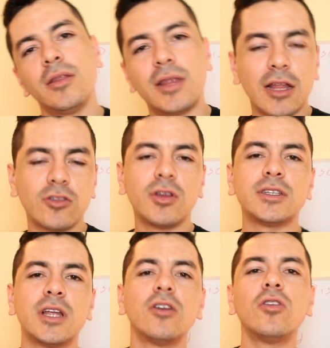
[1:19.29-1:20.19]
Trato de
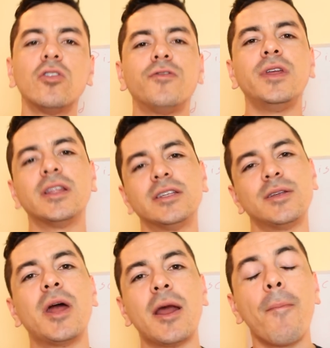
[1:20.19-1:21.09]
hacerlo los fines de
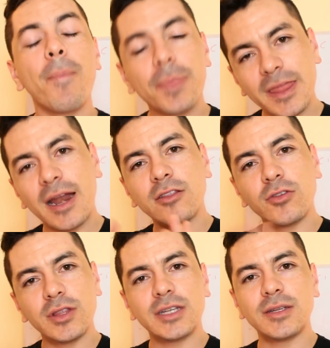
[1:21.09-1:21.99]
semana
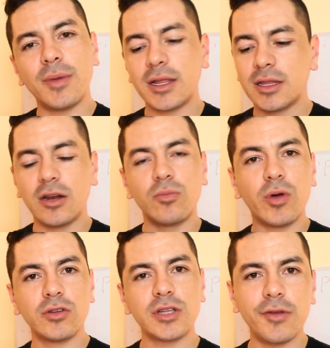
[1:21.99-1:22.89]
trato entre semana tener
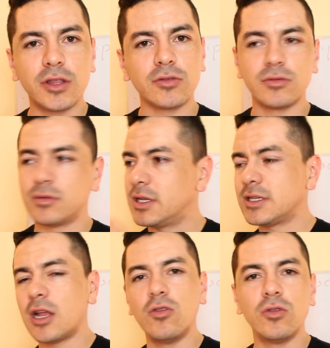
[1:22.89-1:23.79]
buenos hábitos de
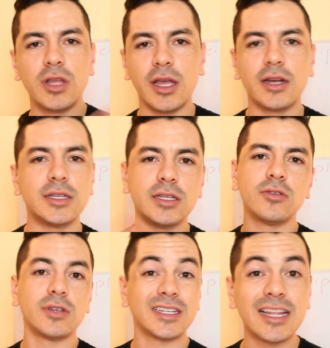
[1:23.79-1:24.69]
salud, de
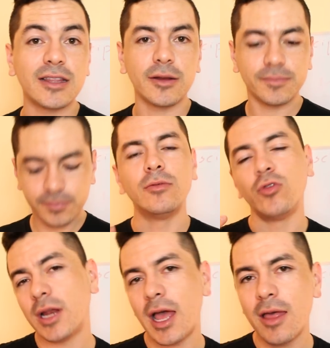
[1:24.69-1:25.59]
ejercicios, etc.
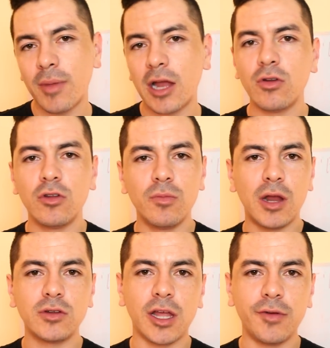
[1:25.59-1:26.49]
No hay nada de malo en los
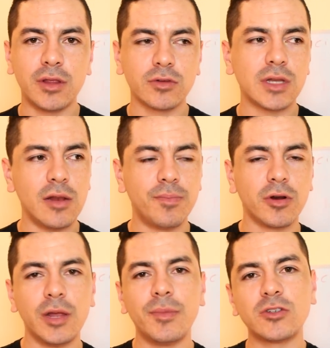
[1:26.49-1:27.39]
malos hábitos, el
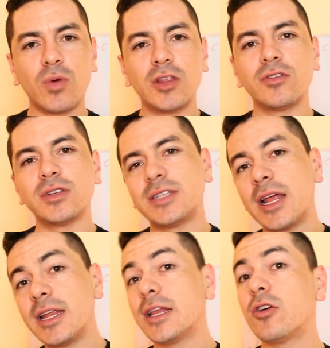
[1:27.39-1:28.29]
problema es cuando se
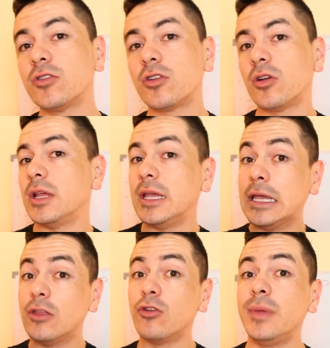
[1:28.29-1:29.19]
salen de control
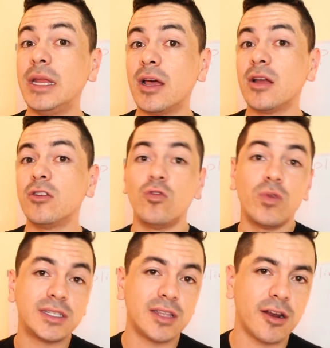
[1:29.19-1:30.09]
y dominan
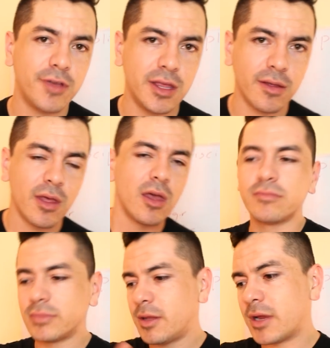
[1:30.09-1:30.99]
nuestra vida.
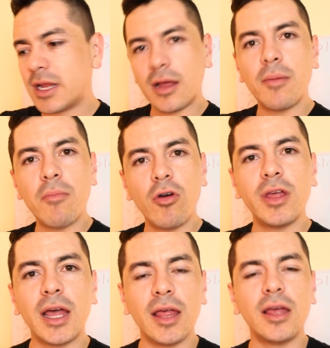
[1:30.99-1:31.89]
De manera
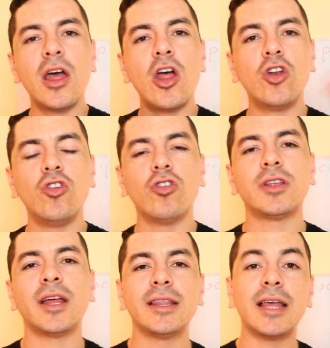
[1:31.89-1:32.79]
moderada no
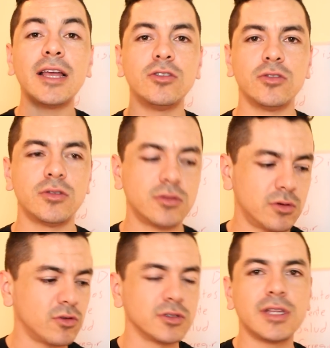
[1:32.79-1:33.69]
trae daños
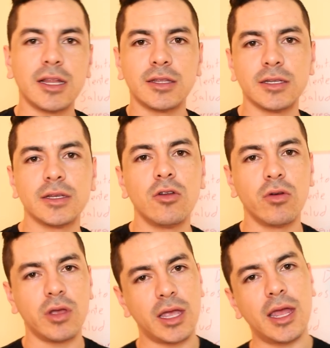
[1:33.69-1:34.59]
constantes.
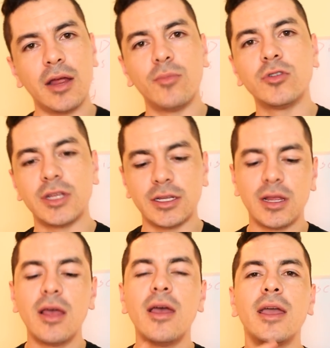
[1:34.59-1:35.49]
Lo que queremos
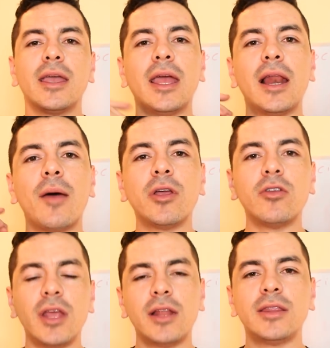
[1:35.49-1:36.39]
es que la
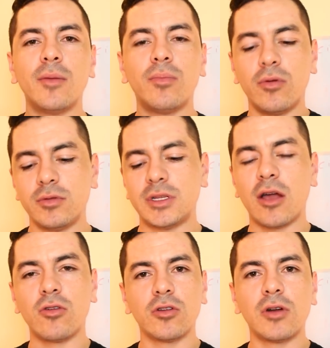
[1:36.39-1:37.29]
mayoría del tiempo
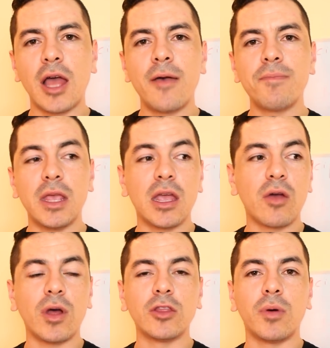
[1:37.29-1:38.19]
sea controlada y que
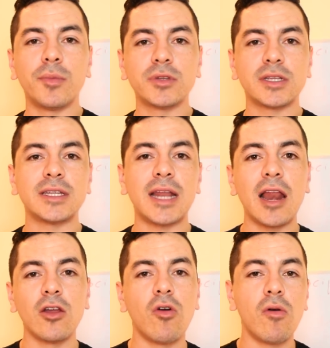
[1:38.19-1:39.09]
cuando vamos a hacer
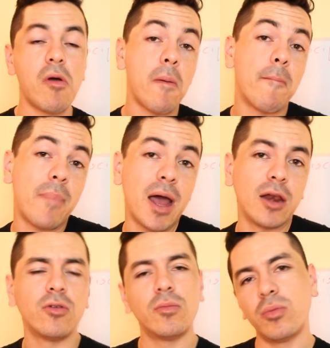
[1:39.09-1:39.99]
algo
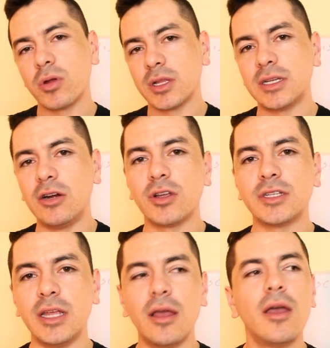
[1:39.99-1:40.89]
malo, por decirlo
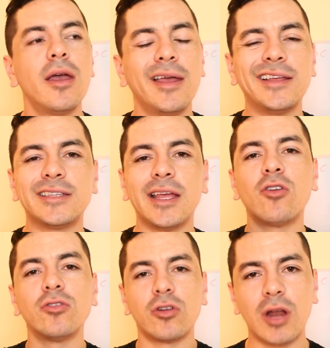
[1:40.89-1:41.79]
así, esté
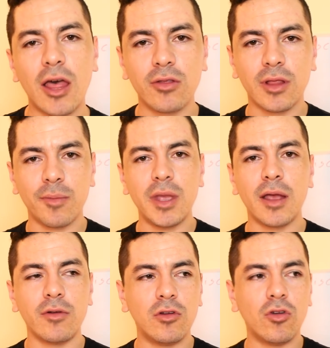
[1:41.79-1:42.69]
controlado
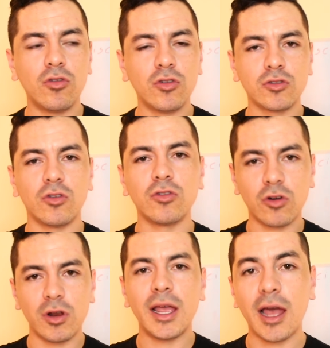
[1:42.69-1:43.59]
también, no nos
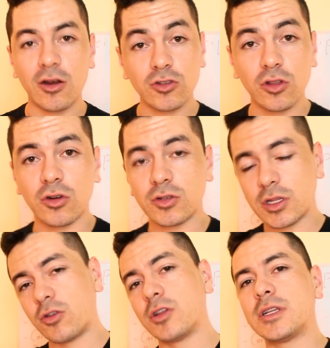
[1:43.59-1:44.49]
controle a nosotros.
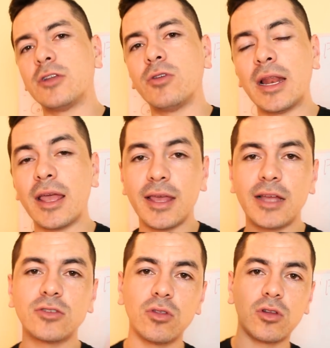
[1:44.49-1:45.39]
Entonces la
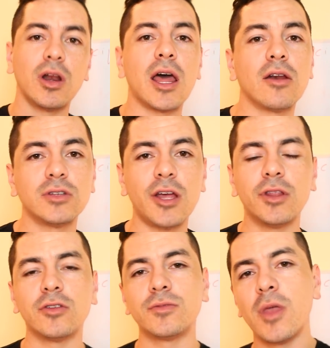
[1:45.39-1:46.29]
idea es controlar los
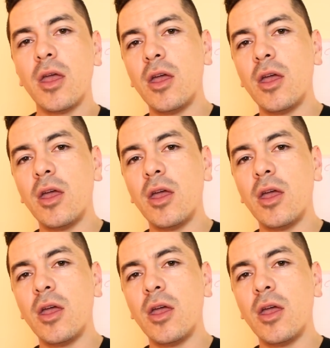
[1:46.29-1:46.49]
hábitos.